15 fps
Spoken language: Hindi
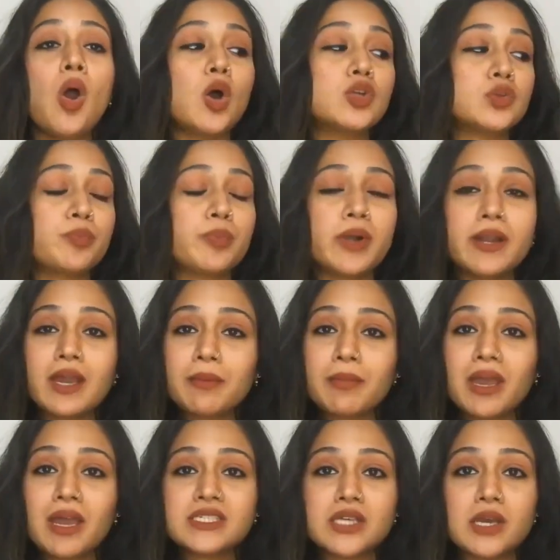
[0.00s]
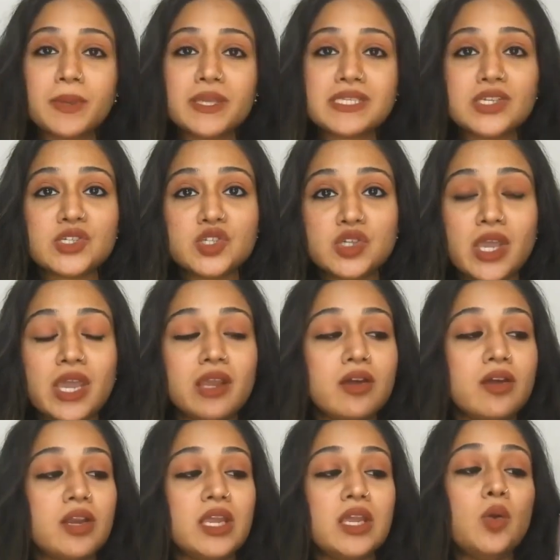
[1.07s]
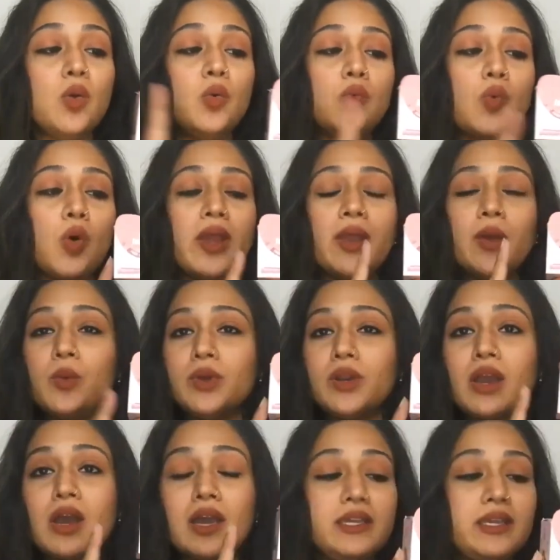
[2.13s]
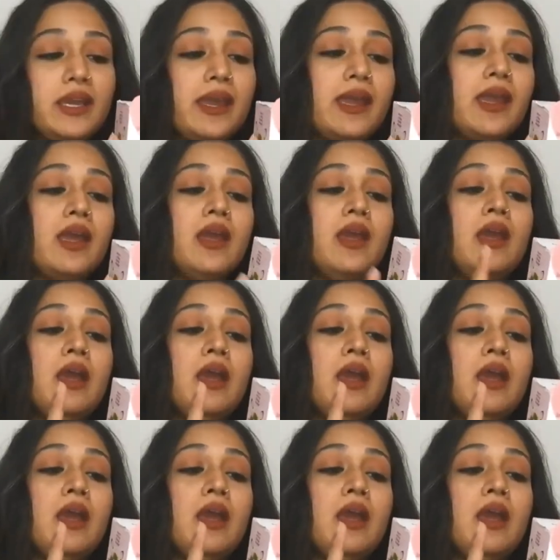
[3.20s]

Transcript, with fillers: और जो प्रोडक्ट मैं आज आपके साथ शेयर कर रही हूँ वो है उनका ये